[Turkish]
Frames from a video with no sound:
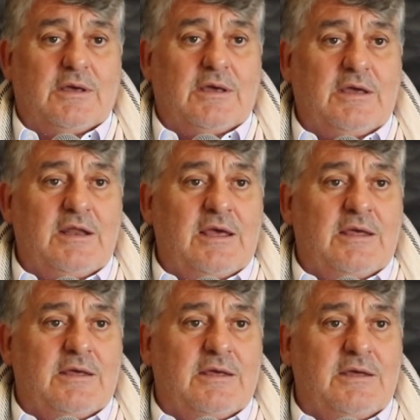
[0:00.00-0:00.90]
Yine
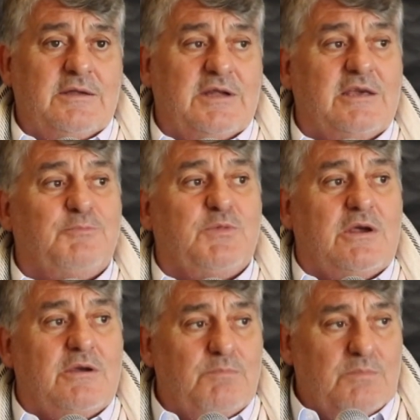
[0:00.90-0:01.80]
e, rakip
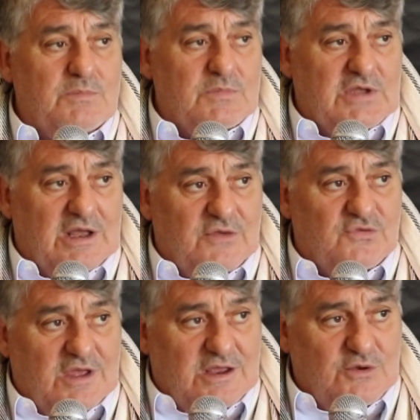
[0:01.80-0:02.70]
takım
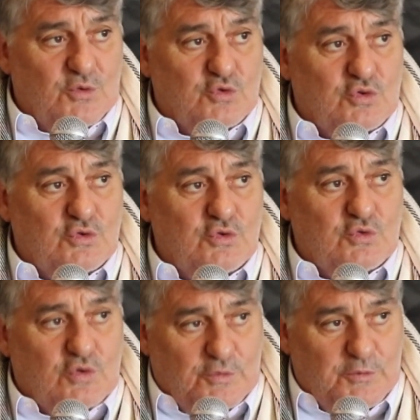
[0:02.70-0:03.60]
taraftarının
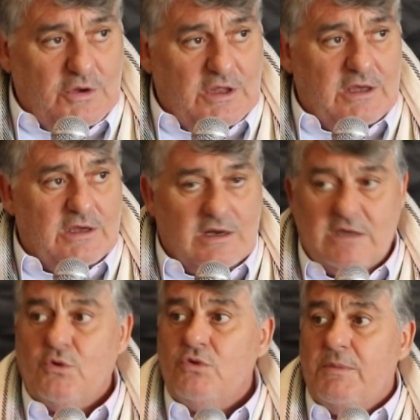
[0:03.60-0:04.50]
oturduğu türbünle ilgili
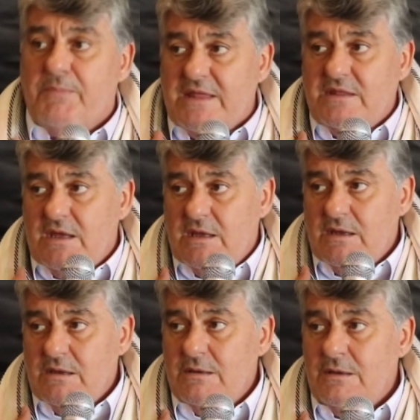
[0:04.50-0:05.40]
ki onda ben de
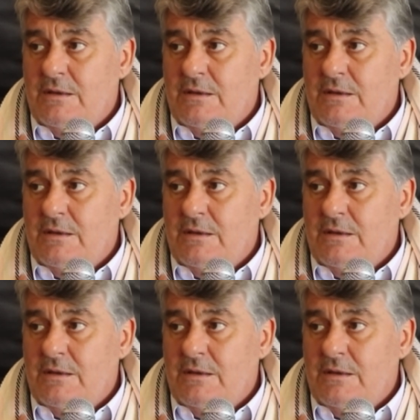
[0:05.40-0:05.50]
e,